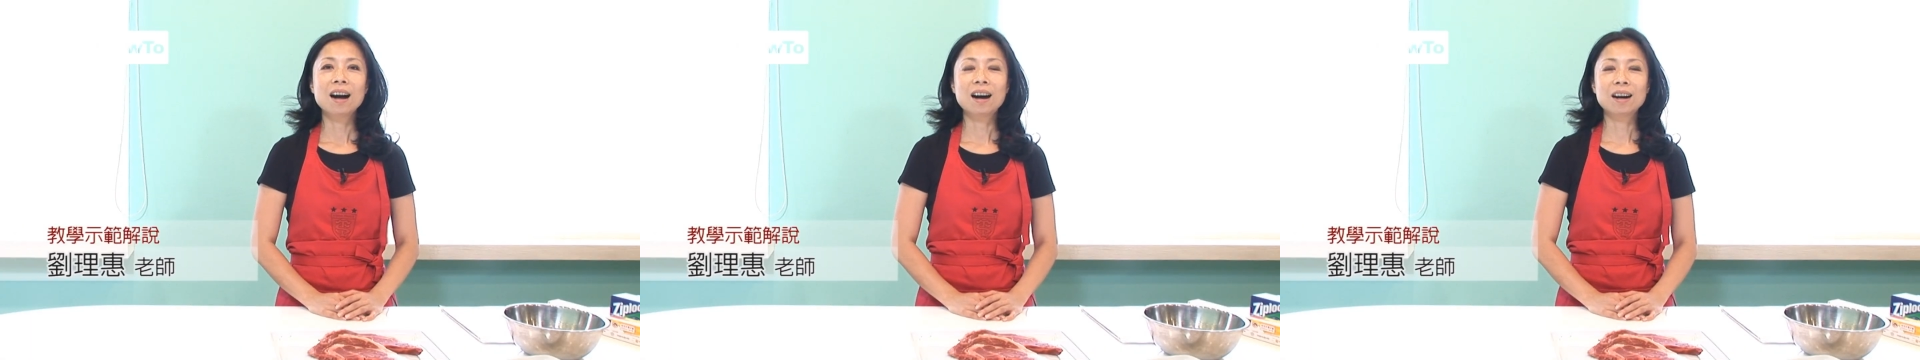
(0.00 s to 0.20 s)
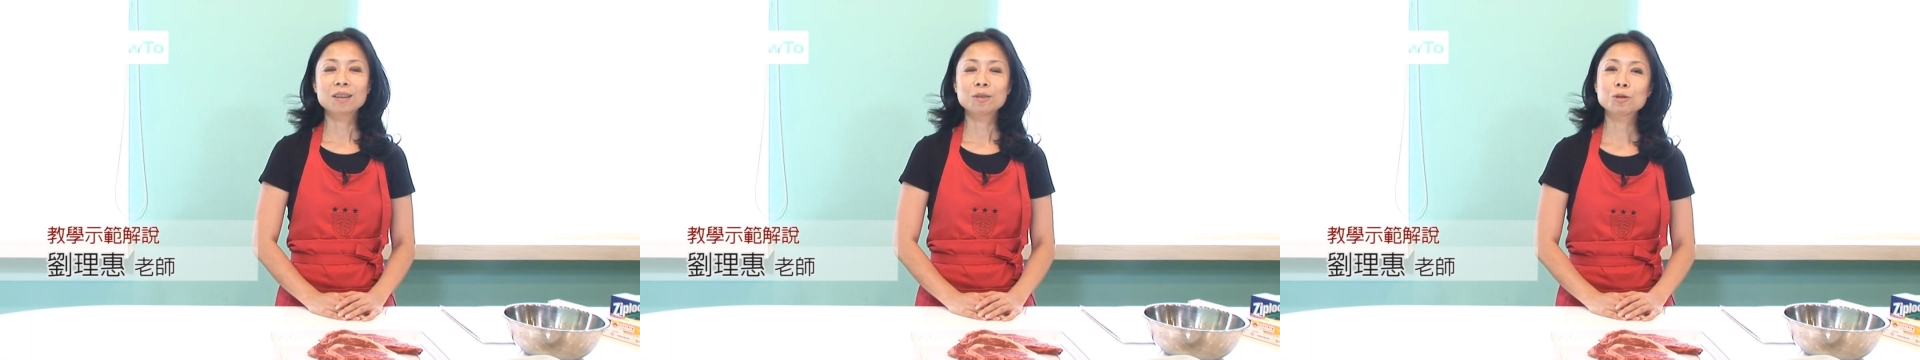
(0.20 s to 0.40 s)

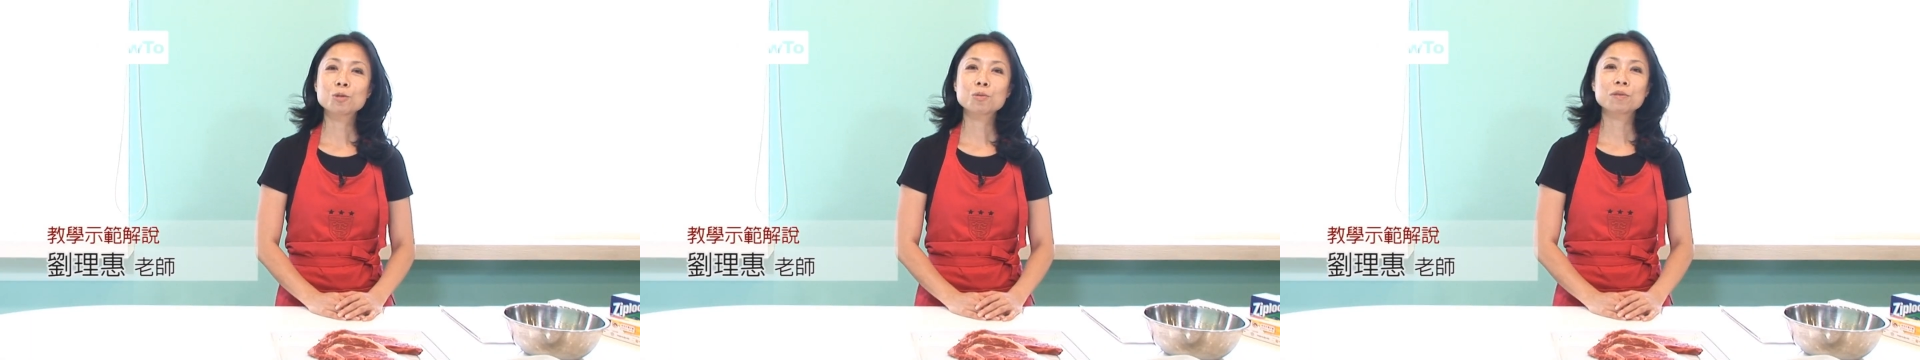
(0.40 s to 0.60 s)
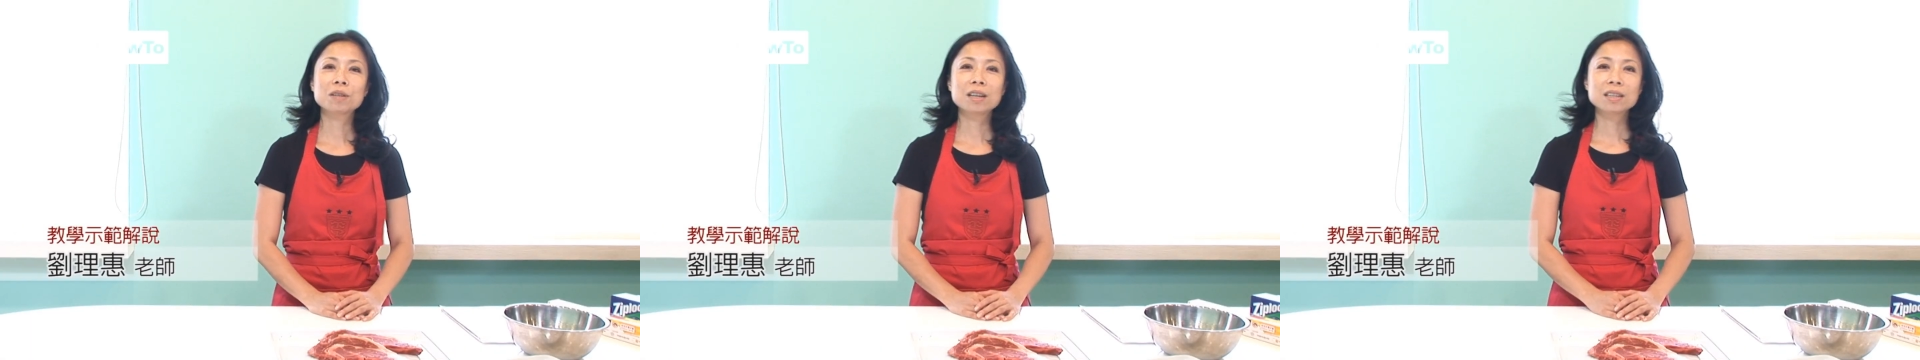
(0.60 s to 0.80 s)
嗯，我
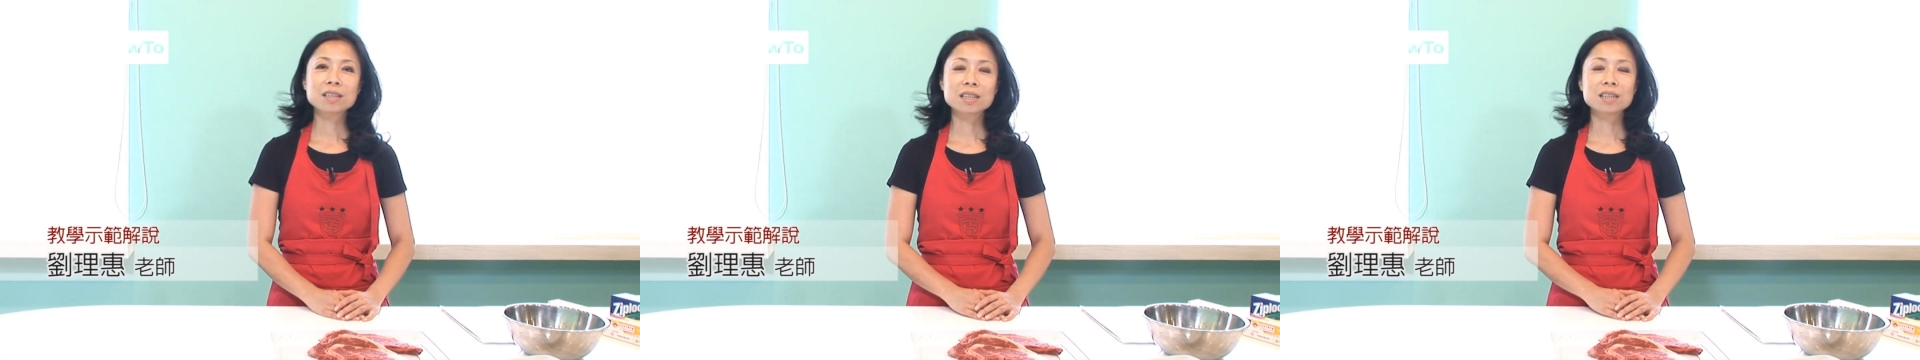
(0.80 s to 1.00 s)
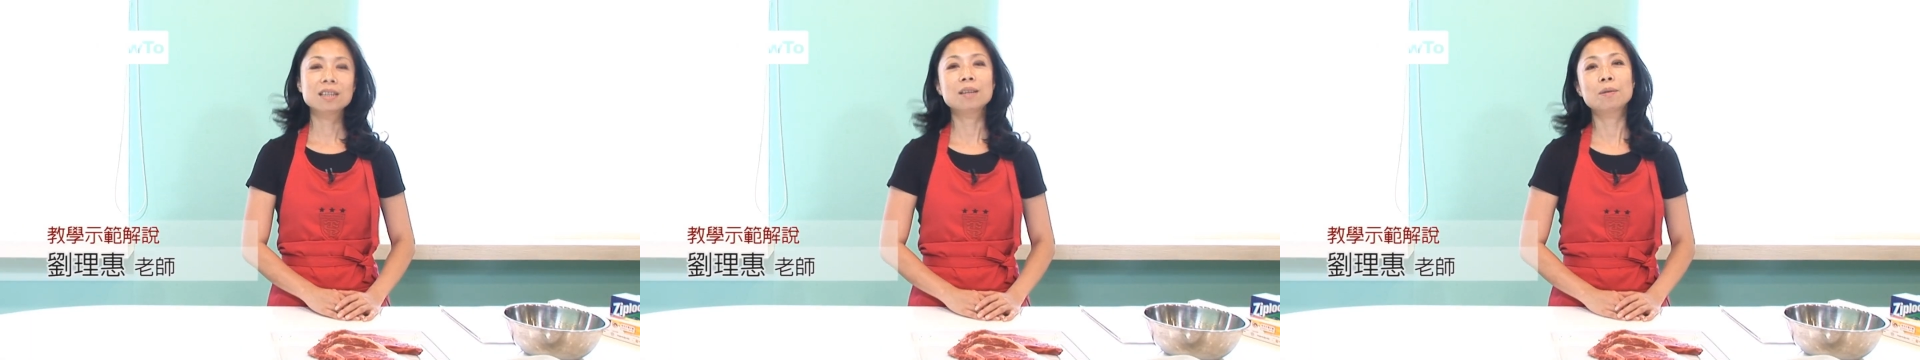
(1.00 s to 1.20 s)
除了
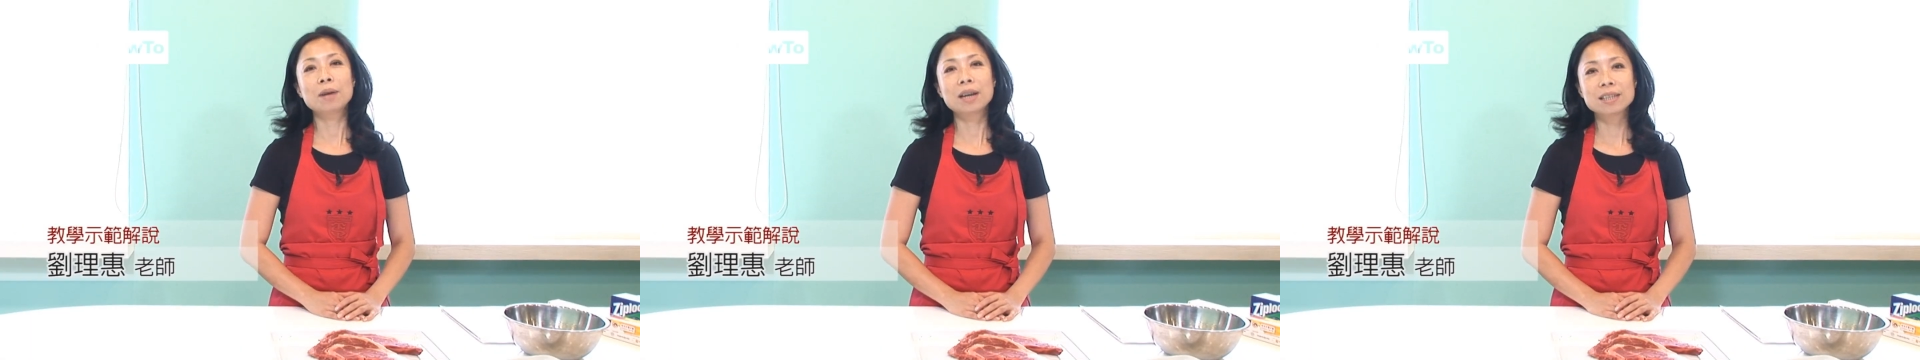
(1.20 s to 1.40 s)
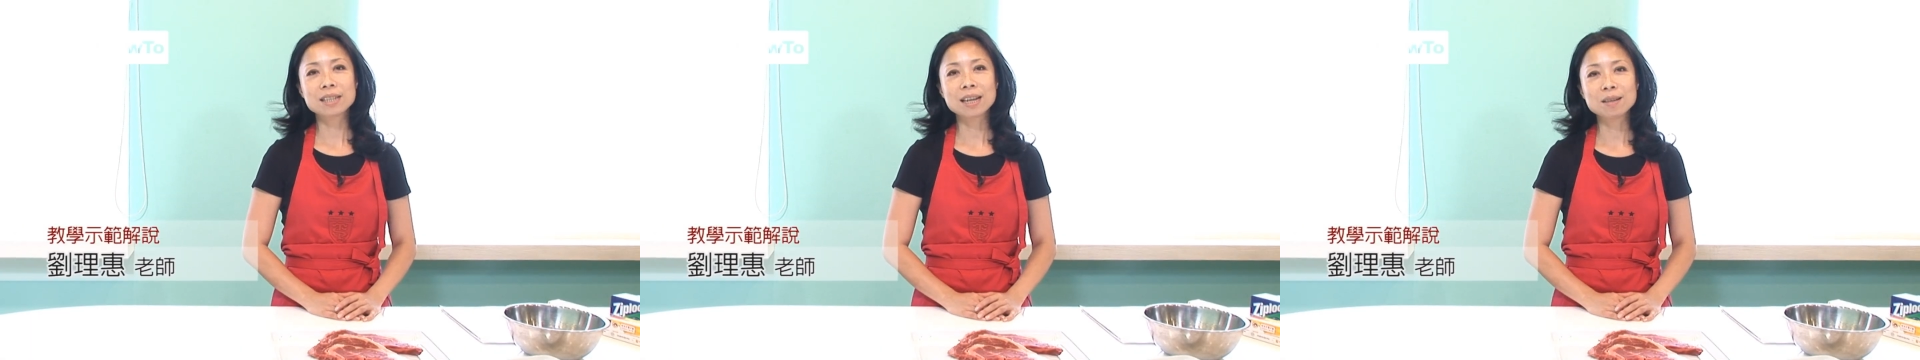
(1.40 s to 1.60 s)
是一
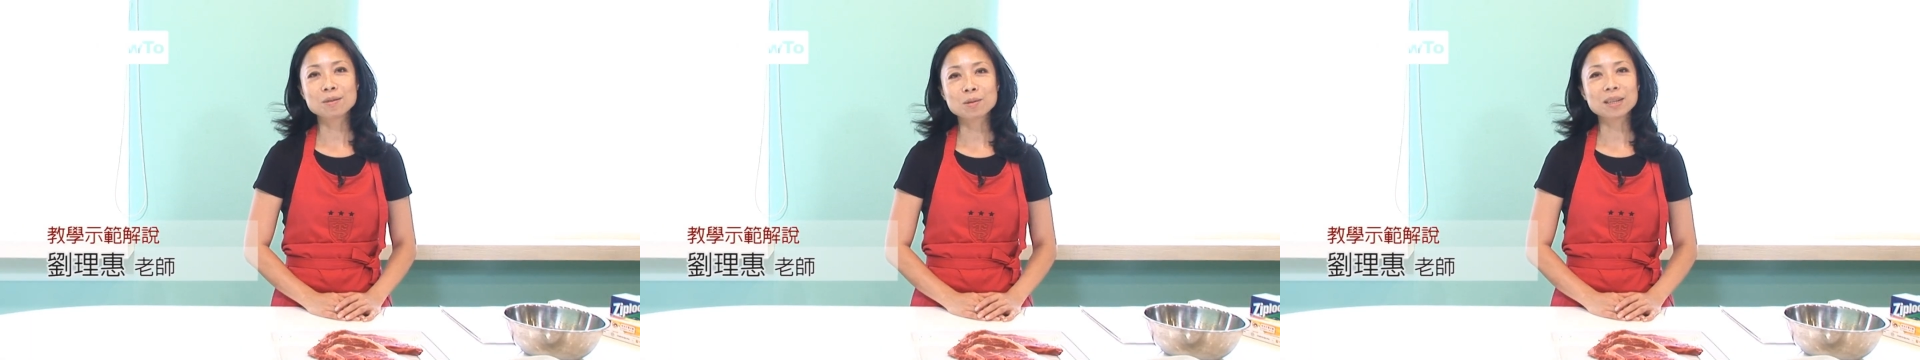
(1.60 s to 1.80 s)
位餐